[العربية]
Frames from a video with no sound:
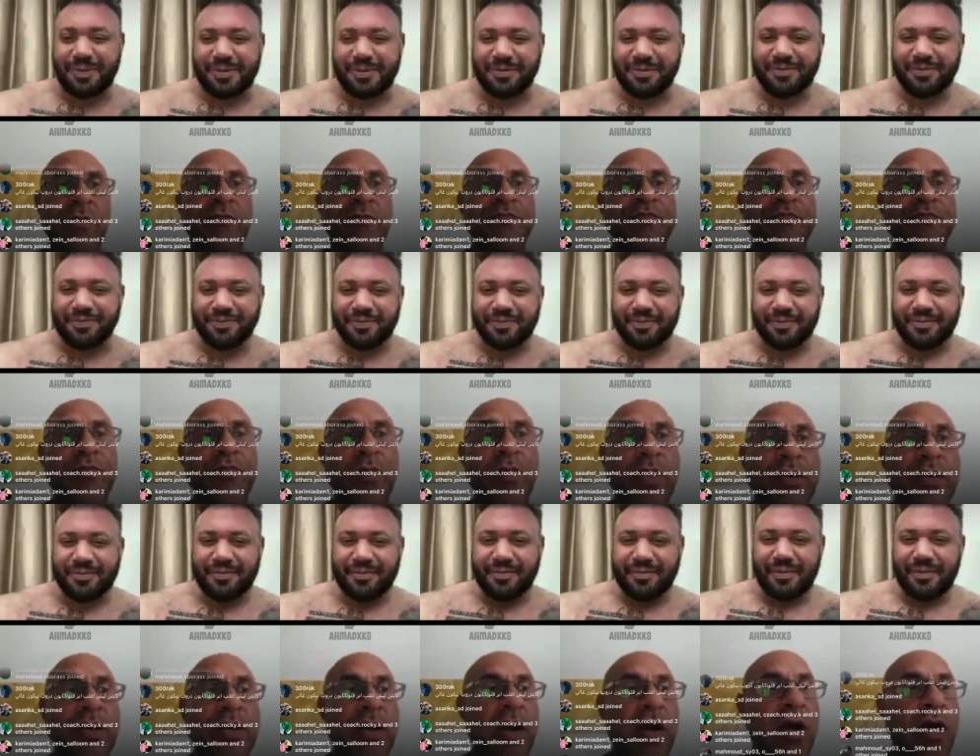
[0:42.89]
في الحال
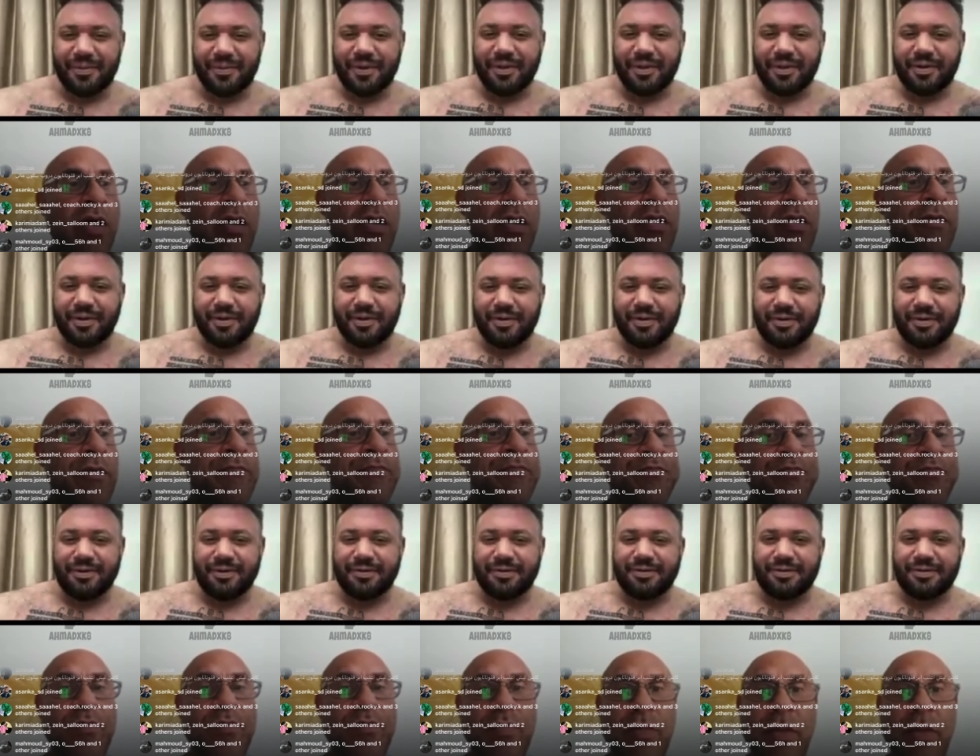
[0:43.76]

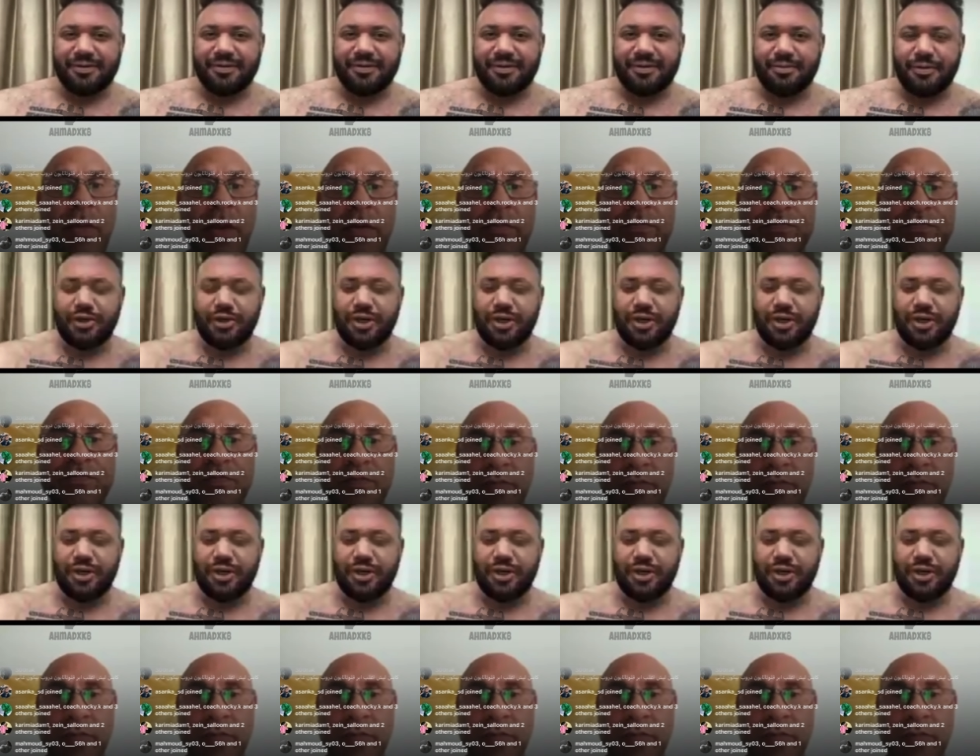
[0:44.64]
مش الحال